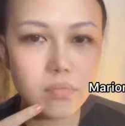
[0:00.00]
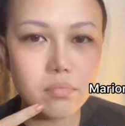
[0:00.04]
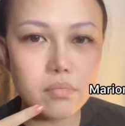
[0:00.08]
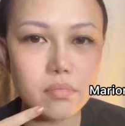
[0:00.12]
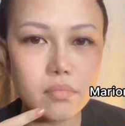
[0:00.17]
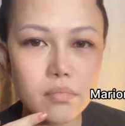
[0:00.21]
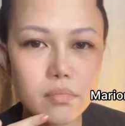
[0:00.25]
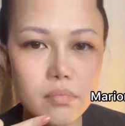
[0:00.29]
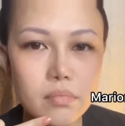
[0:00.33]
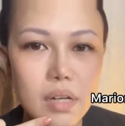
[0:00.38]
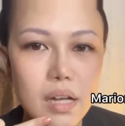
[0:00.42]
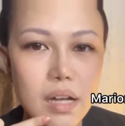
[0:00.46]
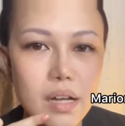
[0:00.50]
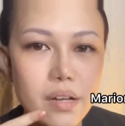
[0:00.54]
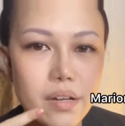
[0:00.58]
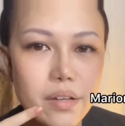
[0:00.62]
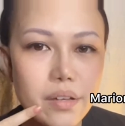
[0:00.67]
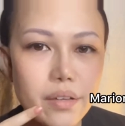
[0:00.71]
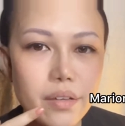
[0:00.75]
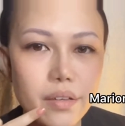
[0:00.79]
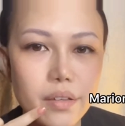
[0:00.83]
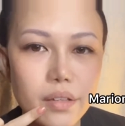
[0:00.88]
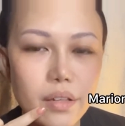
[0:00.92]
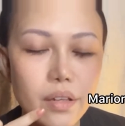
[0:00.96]

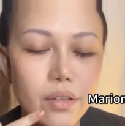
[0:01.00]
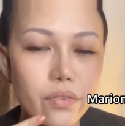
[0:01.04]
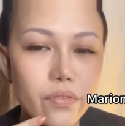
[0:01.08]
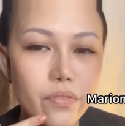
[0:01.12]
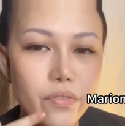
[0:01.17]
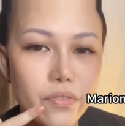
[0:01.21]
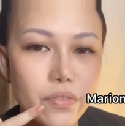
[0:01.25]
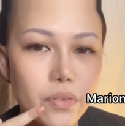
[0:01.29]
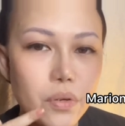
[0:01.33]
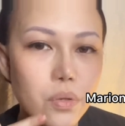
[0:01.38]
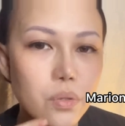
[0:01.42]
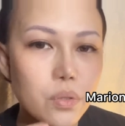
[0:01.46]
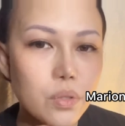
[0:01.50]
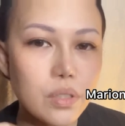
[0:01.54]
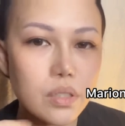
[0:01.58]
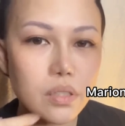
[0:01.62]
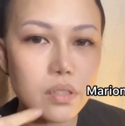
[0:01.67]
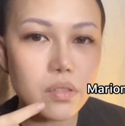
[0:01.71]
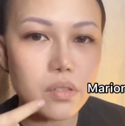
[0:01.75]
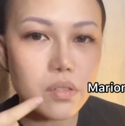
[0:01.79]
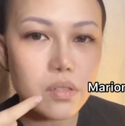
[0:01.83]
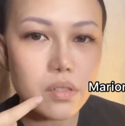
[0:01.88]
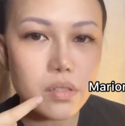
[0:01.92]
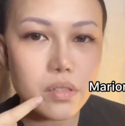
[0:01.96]
marionette
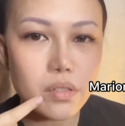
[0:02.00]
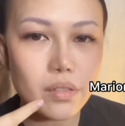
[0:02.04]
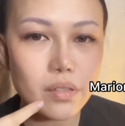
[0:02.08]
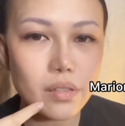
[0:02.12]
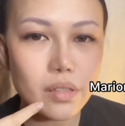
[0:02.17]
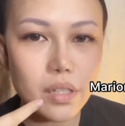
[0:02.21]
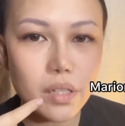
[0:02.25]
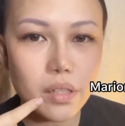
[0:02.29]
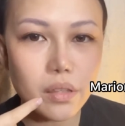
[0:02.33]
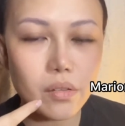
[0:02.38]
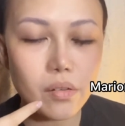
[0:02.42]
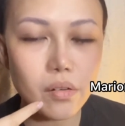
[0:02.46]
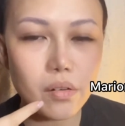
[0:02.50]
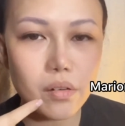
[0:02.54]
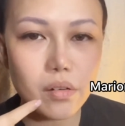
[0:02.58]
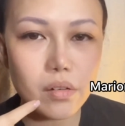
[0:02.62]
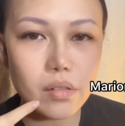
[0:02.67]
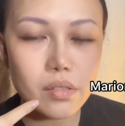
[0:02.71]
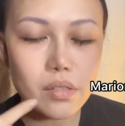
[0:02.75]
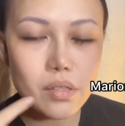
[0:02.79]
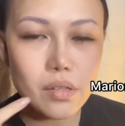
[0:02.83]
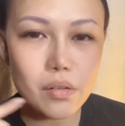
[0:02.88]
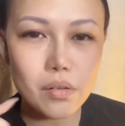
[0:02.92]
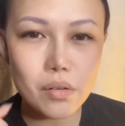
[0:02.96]
folds
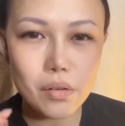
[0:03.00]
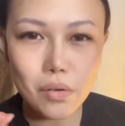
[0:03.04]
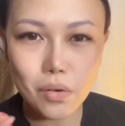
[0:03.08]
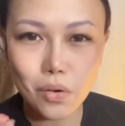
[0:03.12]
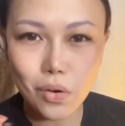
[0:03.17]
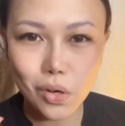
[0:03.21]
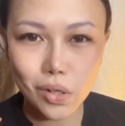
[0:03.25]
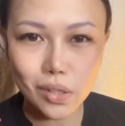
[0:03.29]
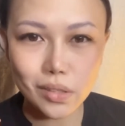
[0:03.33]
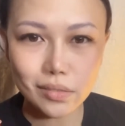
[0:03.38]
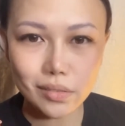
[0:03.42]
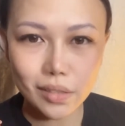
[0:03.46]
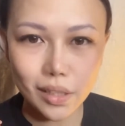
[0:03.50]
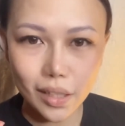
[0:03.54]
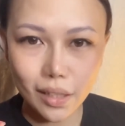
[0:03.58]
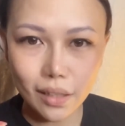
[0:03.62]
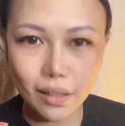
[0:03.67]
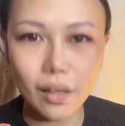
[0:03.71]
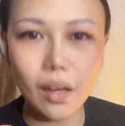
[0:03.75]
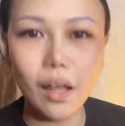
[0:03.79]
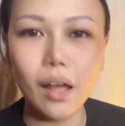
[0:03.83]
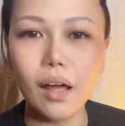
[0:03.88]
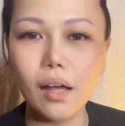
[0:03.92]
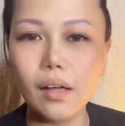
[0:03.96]
dito, siguro konti
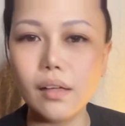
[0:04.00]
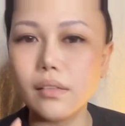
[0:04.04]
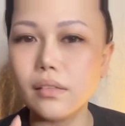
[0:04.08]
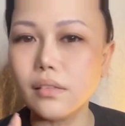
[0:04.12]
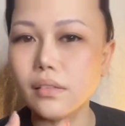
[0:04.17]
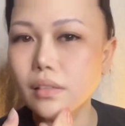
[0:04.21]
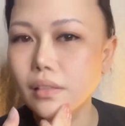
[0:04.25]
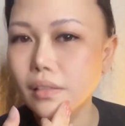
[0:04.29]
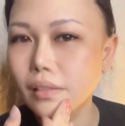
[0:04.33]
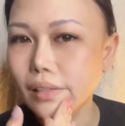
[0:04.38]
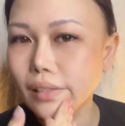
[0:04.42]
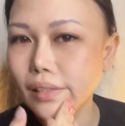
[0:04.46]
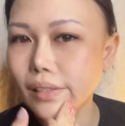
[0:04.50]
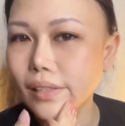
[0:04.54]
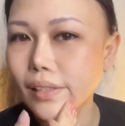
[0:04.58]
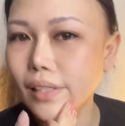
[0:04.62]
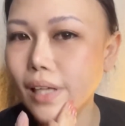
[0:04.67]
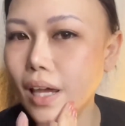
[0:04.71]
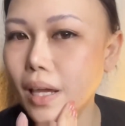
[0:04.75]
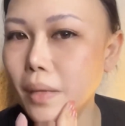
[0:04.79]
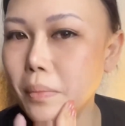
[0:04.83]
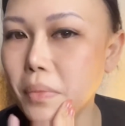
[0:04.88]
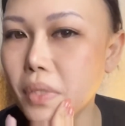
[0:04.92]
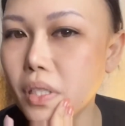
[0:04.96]
lang kasi
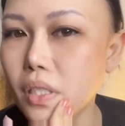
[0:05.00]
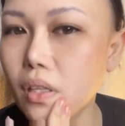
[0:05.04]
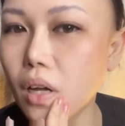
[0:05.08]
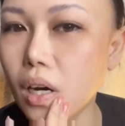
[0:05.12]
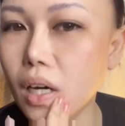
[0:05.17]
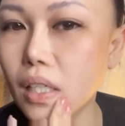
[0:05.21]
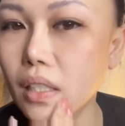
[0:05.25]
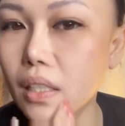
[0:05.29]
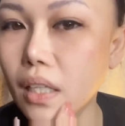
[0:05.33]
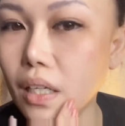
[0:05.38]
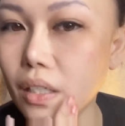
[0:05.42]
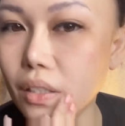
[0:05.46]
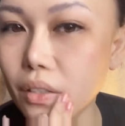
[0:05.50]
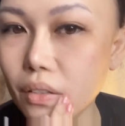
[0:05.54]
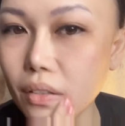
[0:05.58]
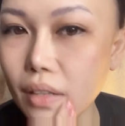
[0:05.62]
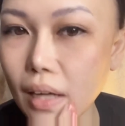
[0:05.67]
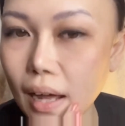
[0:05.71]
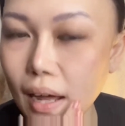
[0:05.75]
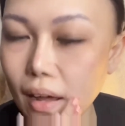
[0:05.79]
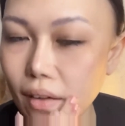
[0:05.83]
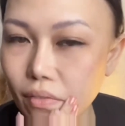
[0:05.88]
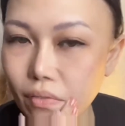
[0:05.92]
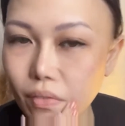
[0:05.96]
I'm starting to
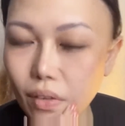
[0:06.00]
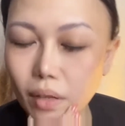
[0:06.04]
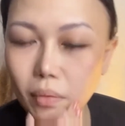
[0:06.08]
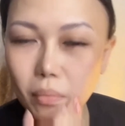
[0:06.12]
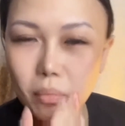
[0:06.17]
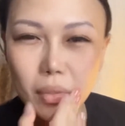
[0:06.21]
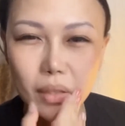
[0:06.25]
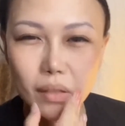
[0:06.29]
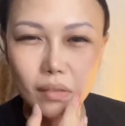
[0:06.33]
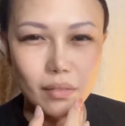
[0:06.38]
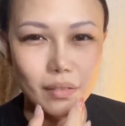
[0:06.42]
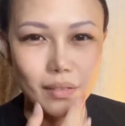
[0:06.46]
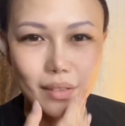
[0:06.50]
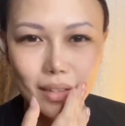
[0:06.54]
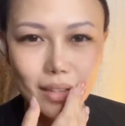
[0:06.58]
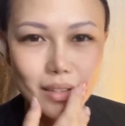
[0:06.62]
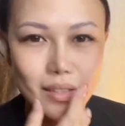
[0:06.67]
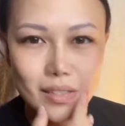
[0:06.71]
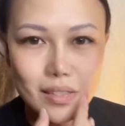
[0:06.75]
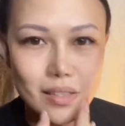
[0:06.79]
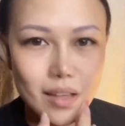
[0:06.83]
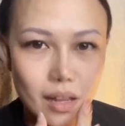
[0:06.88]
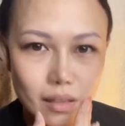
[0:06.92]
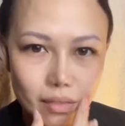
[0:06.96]
have it but
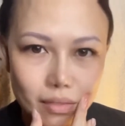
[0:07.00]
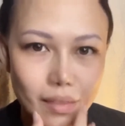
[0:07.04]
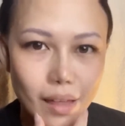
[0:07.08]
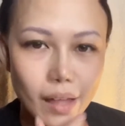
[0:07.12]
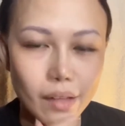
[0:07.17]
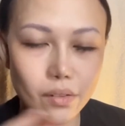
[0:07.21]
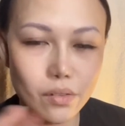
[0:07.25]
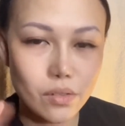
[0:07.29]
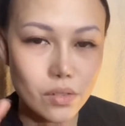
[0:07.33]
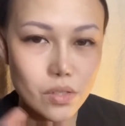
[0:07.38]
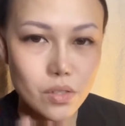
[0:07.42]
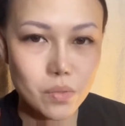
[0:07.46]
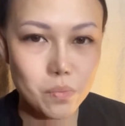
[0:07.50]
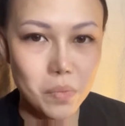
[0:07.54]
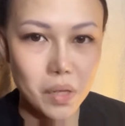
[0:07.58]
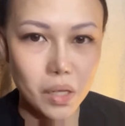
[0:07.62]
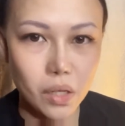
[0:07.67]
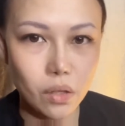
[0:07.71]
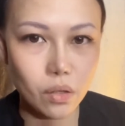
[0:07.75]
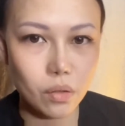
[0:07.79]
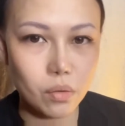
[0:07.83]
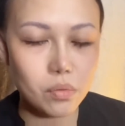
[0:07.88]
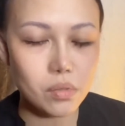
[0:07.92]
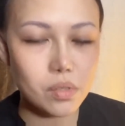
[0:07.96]
it's not that
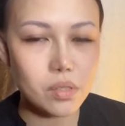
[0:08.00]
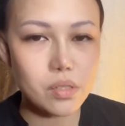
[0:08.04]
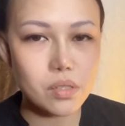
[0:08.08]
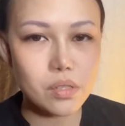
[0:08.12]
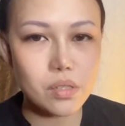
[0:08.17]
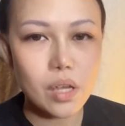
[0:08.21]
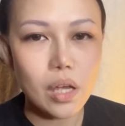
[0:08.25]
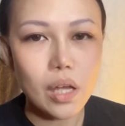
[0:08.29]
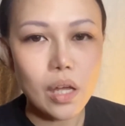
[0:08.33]
conspicuous.